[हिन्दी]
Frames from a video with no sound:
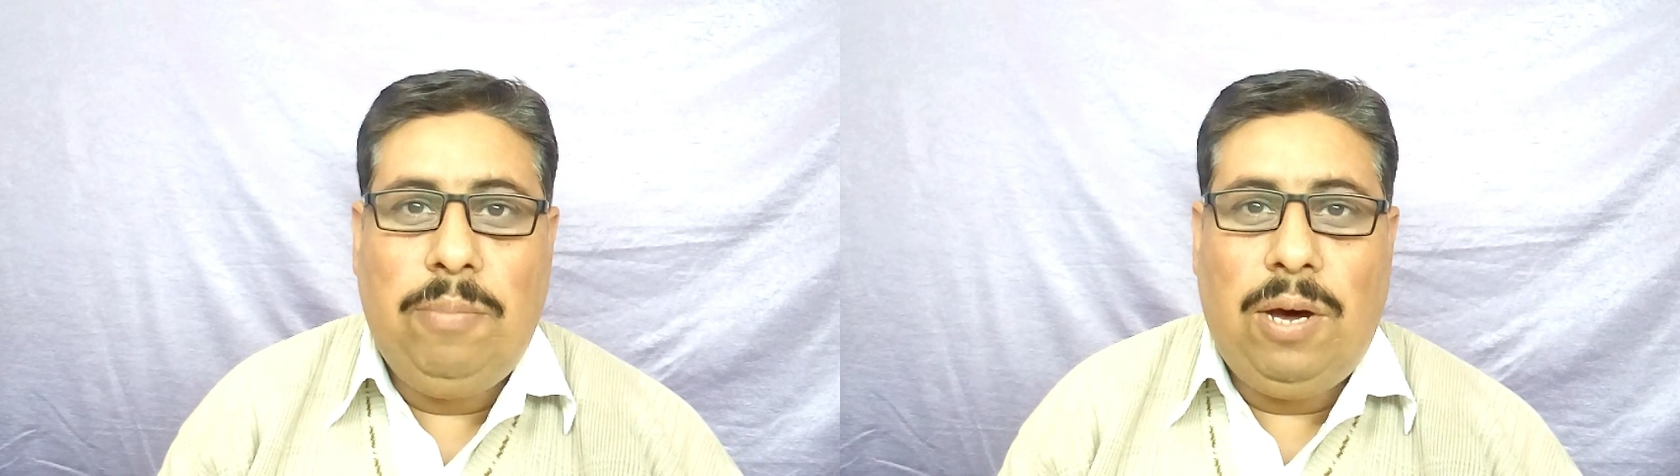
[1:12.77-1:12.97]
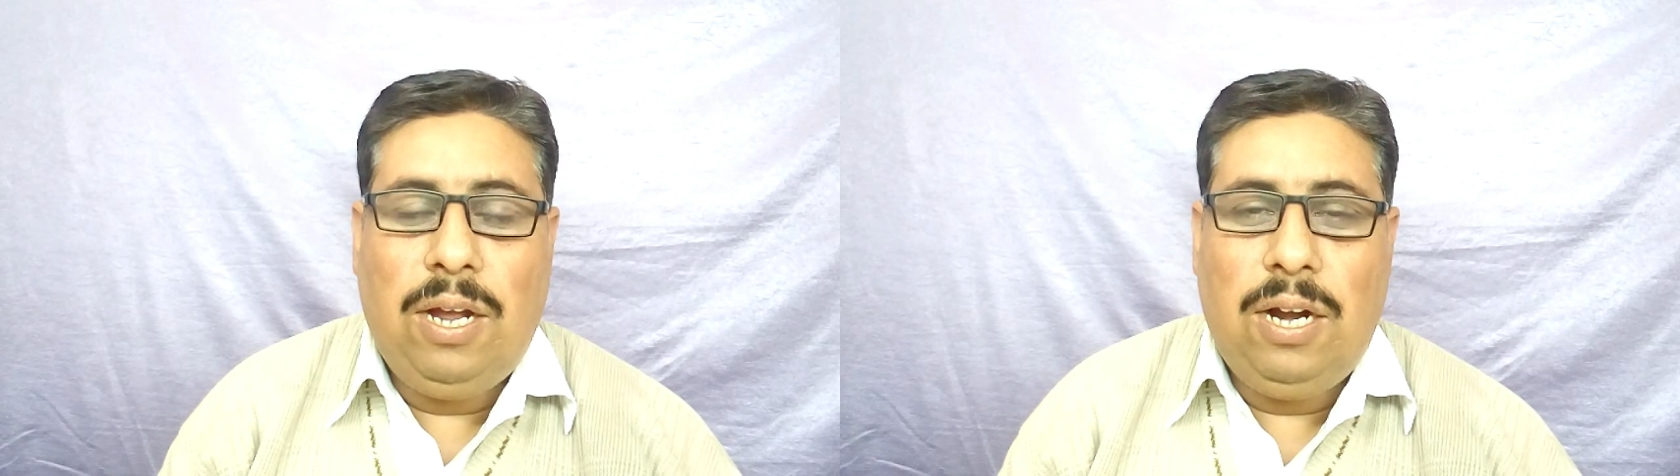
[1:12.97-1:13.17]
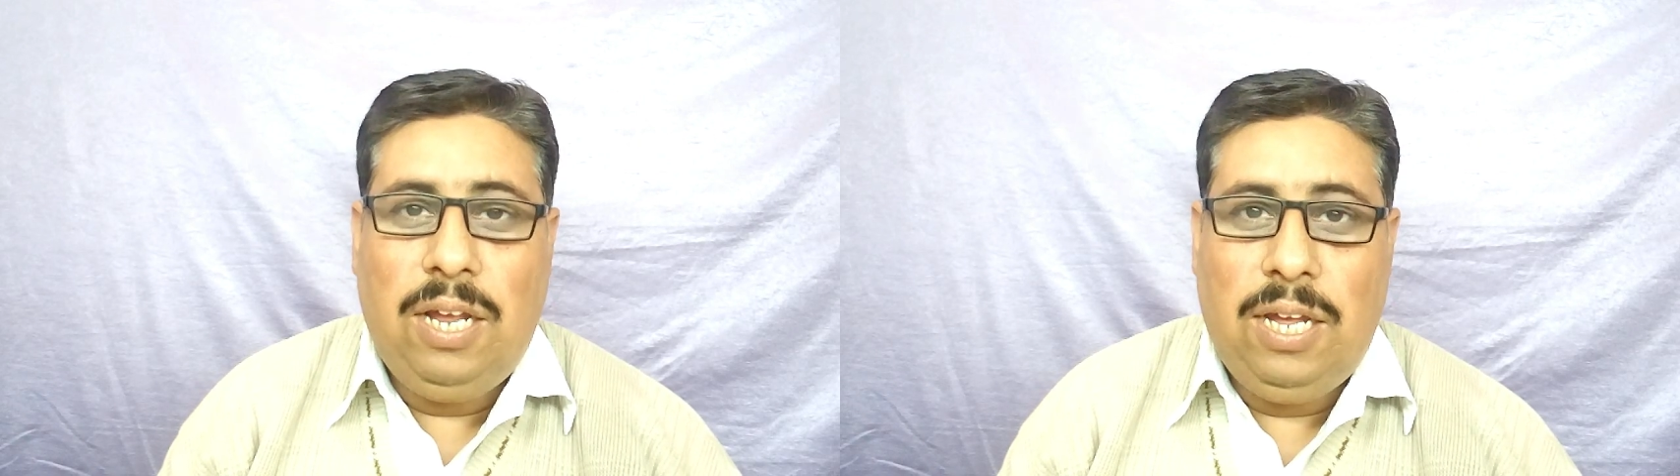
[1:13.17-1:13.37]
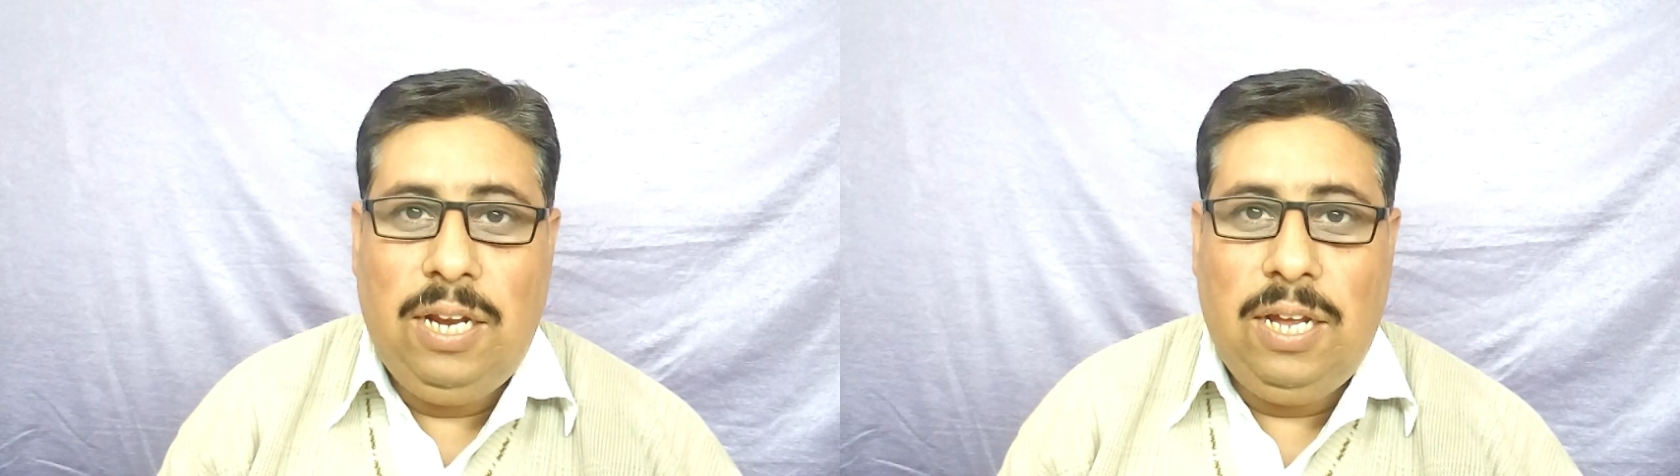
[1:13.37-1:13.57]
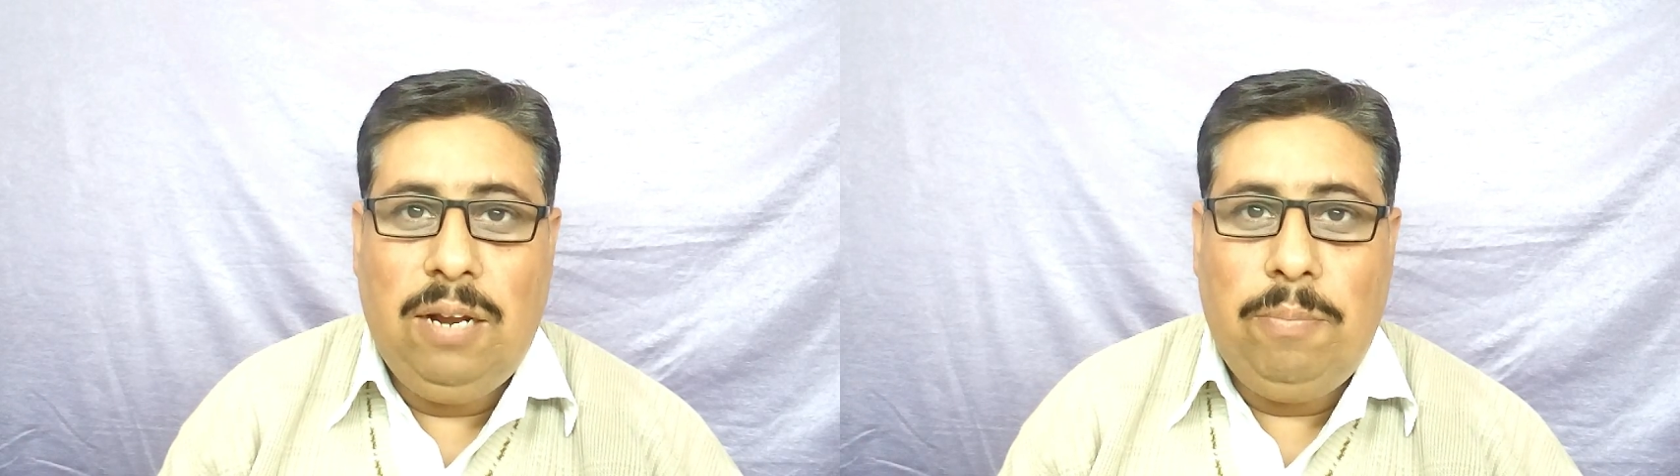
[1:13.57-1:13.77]
बाहर नहीं
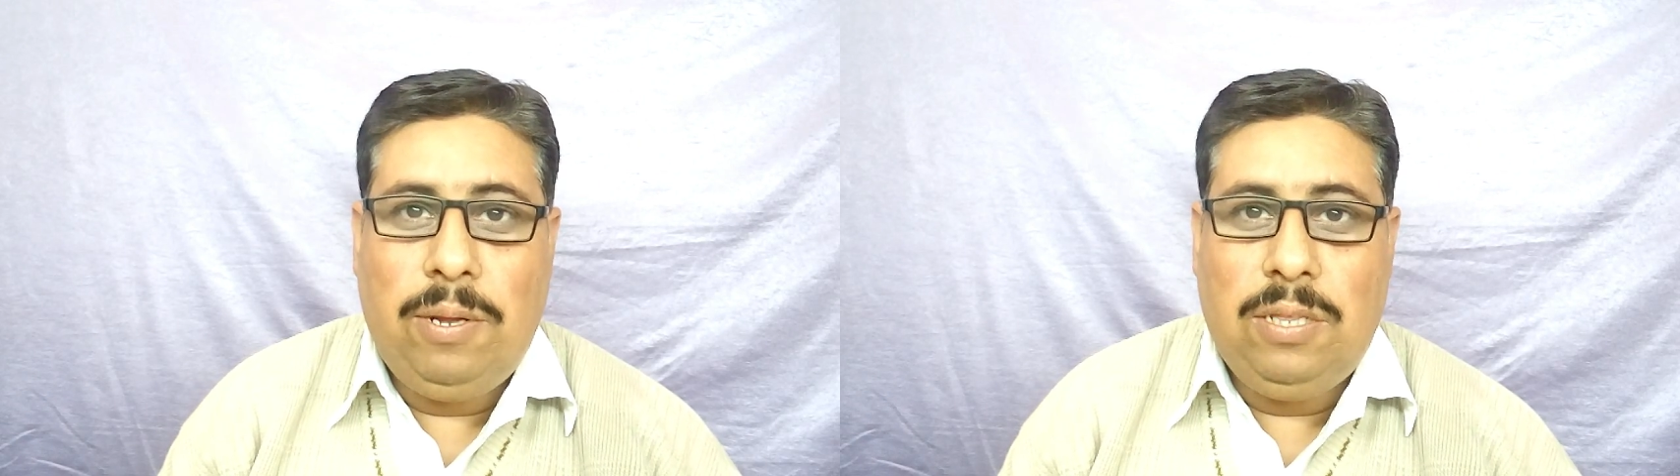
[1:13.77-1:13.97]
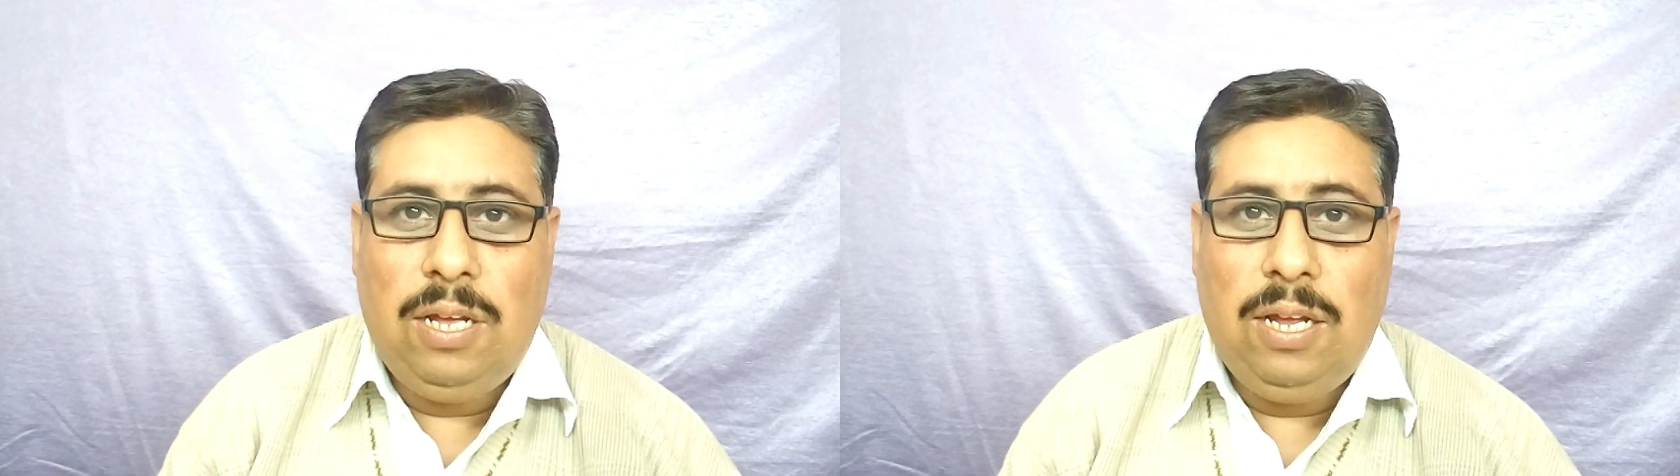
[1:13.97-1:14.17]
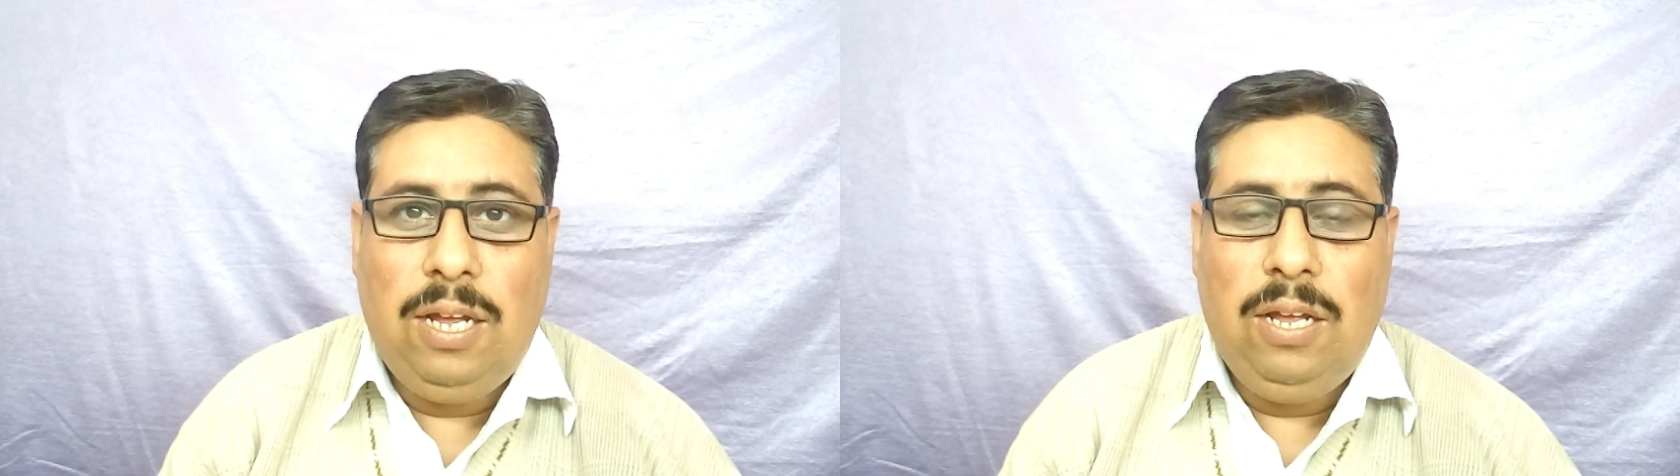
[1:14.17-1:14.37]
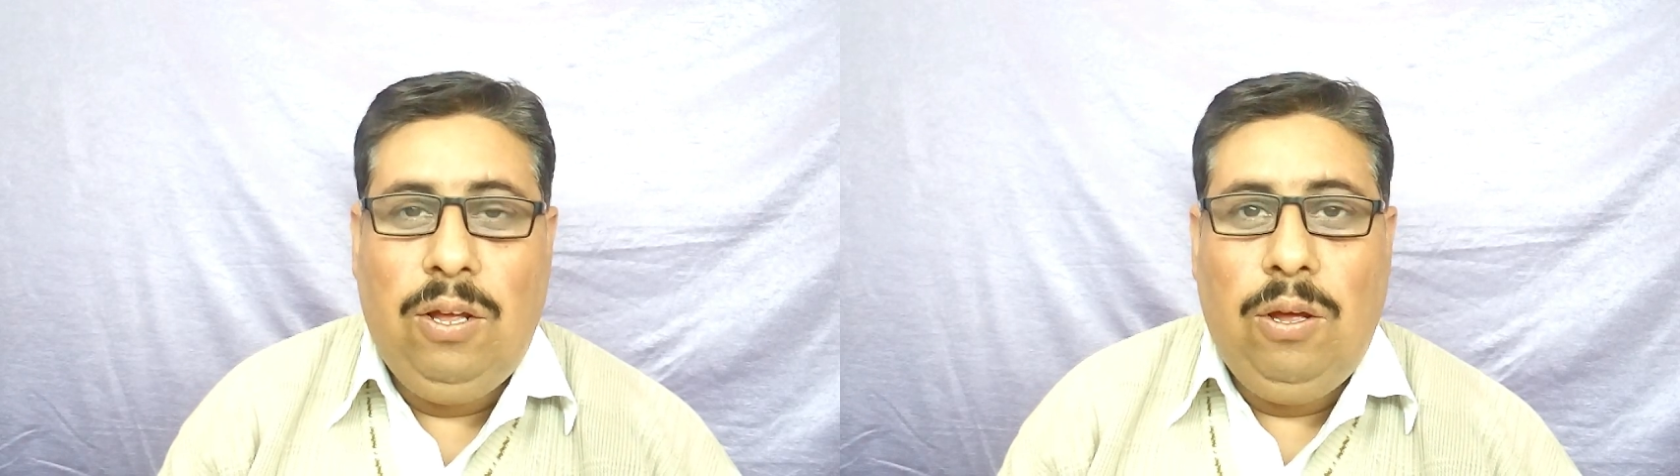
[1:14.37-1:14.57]
निकल पाता है